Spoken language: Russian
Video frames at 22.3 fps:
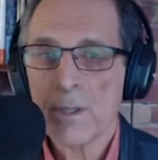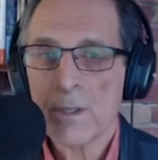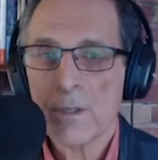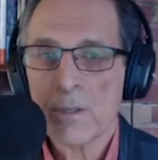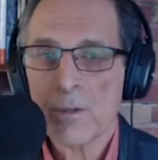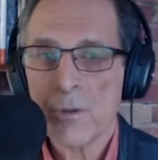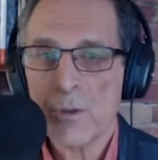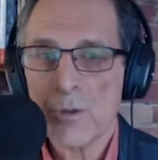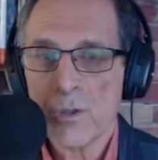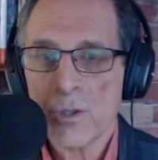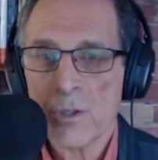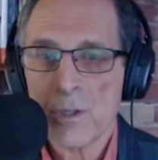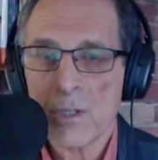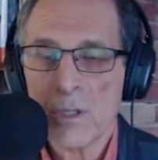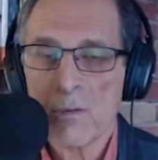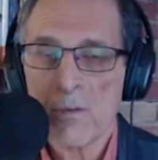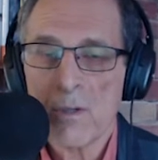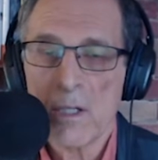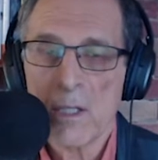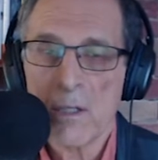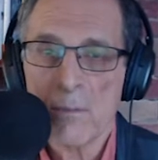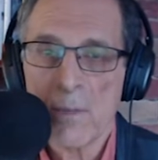с очень
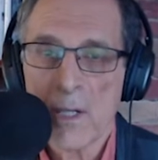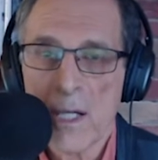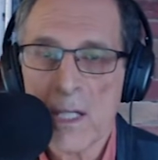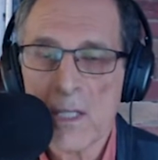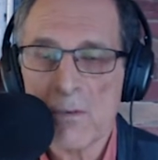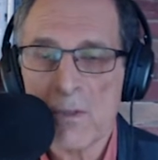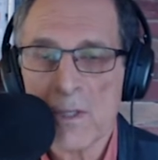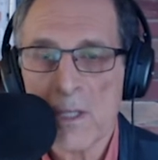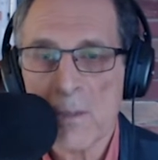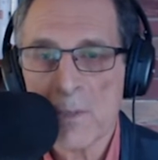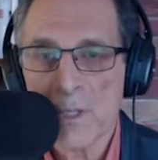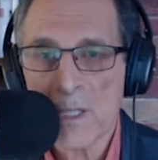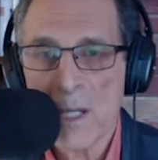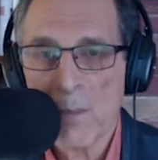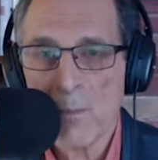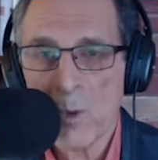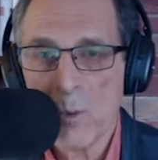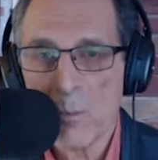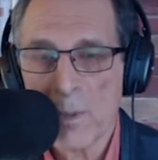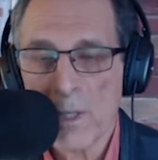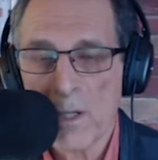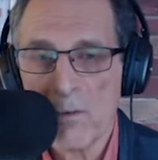своим развитым
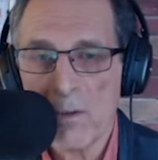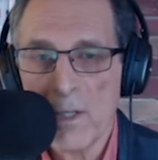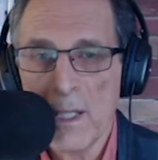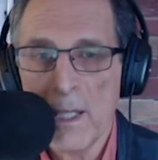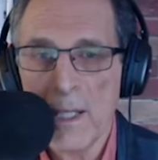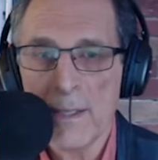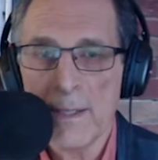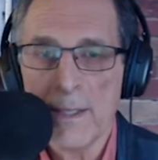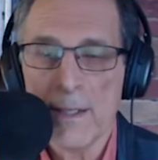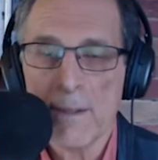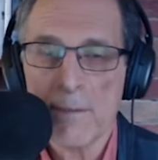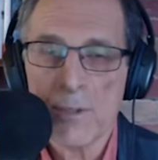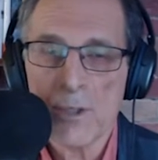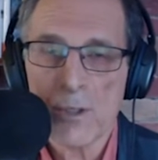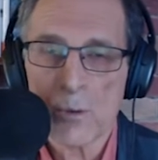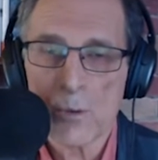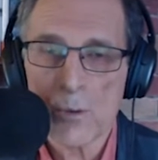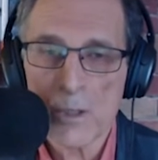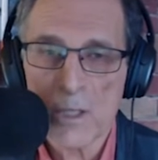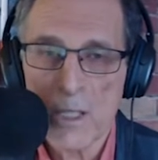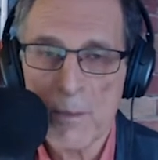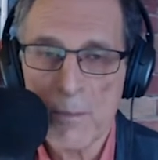самоуправлением, с
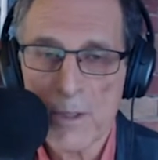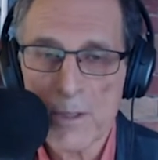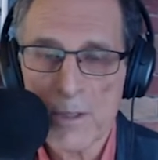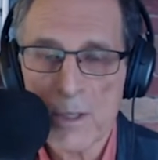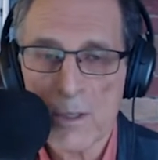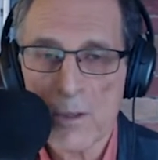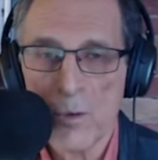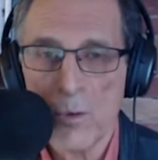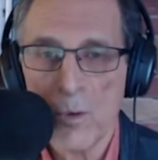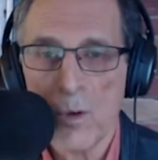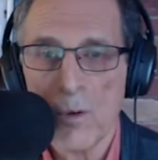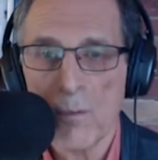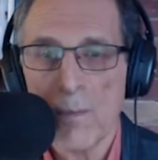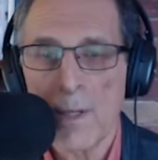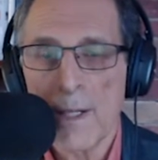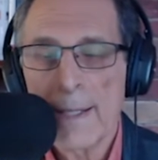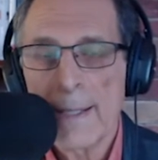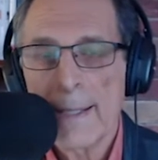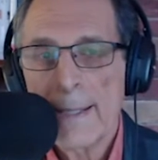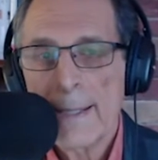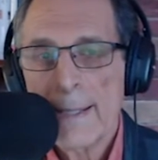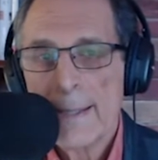русским языком,
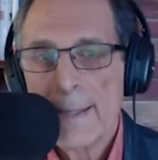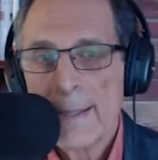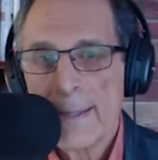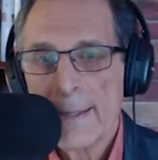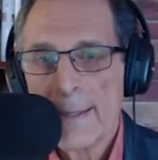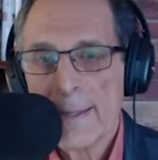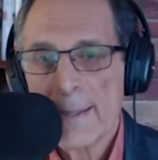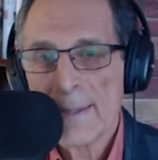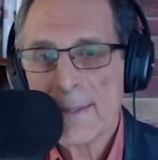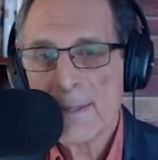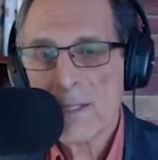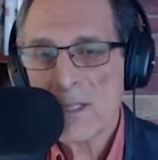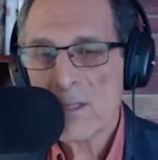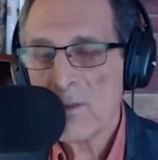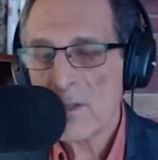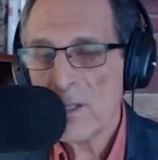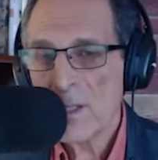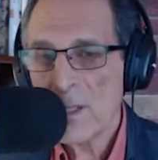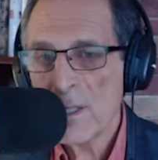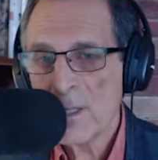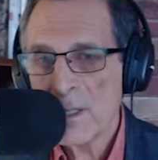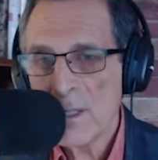а, со
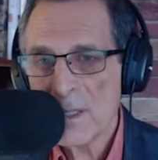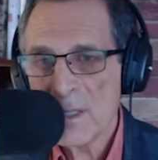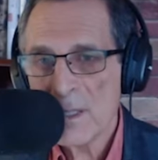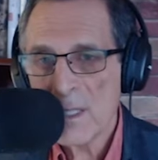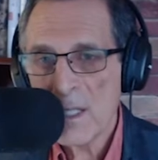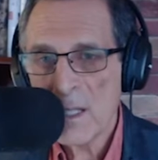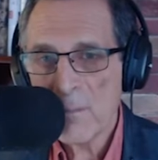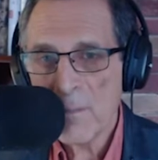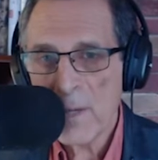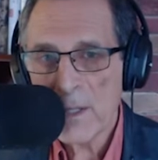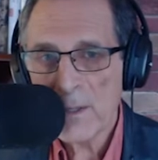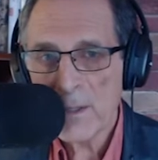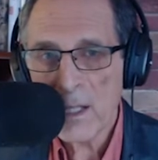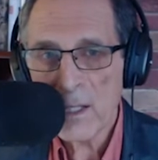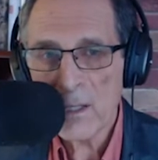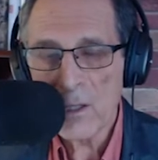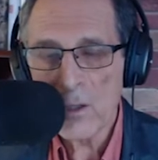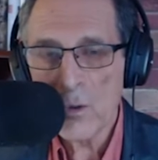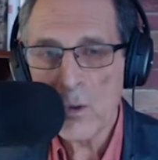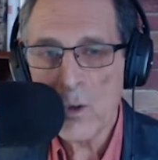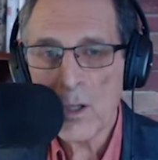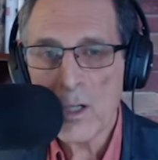своей системой
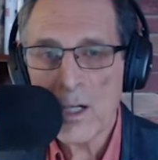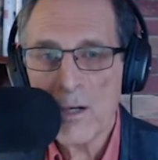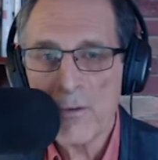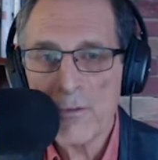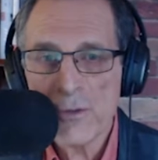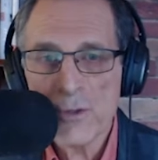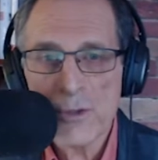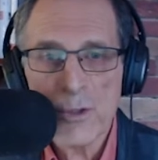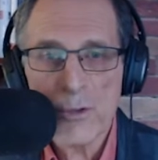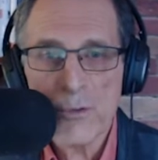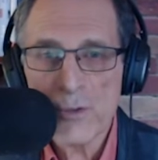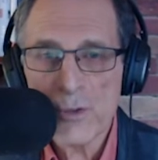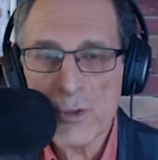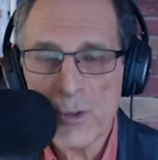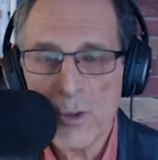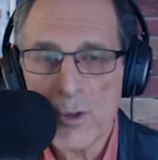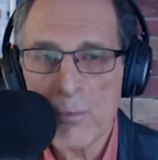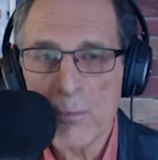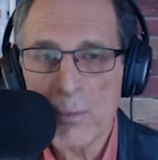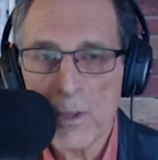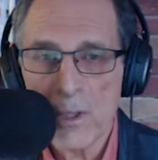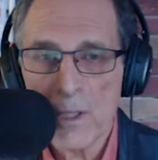налогов.
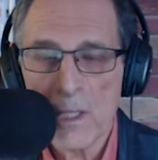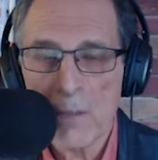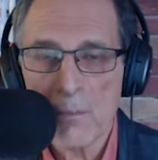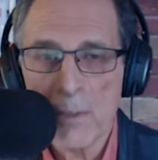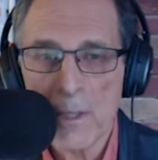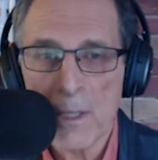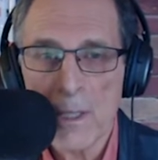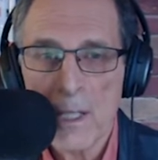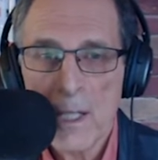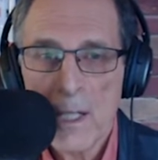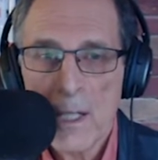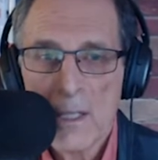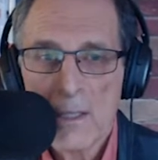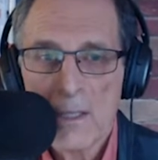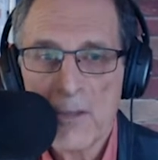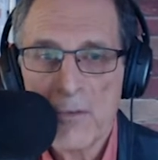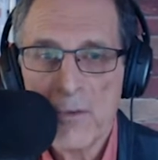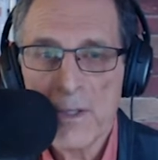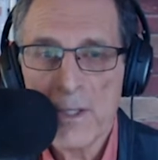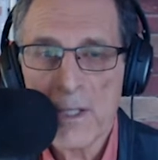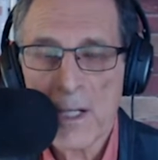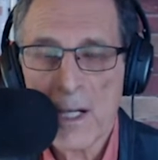Все-все было бы на
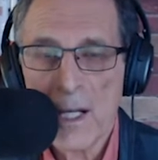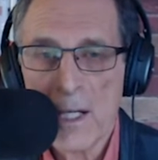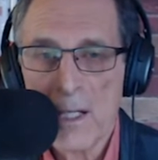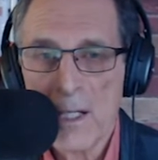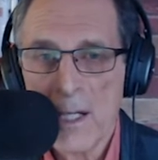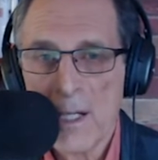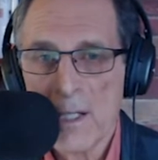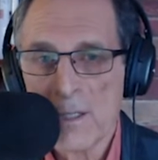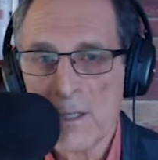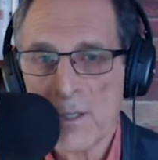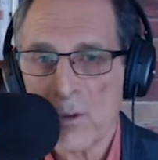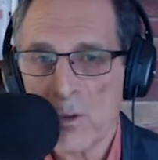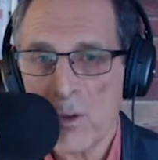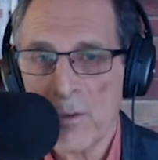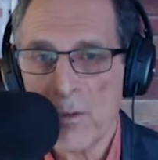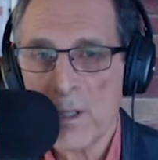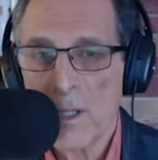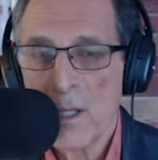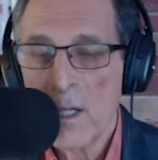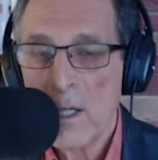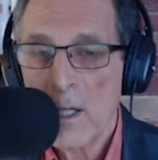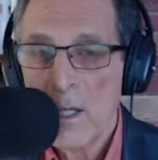федеральной
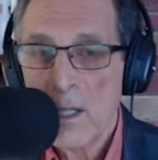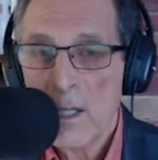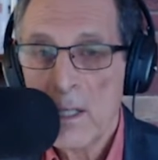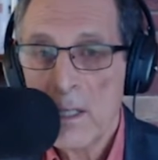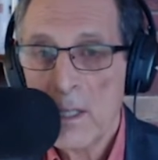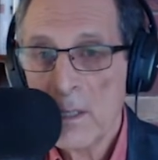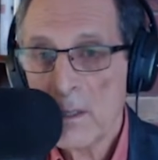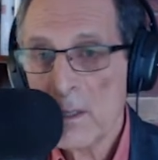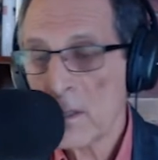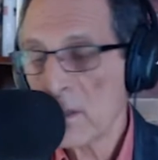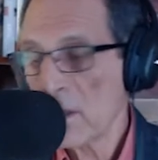основе. И этот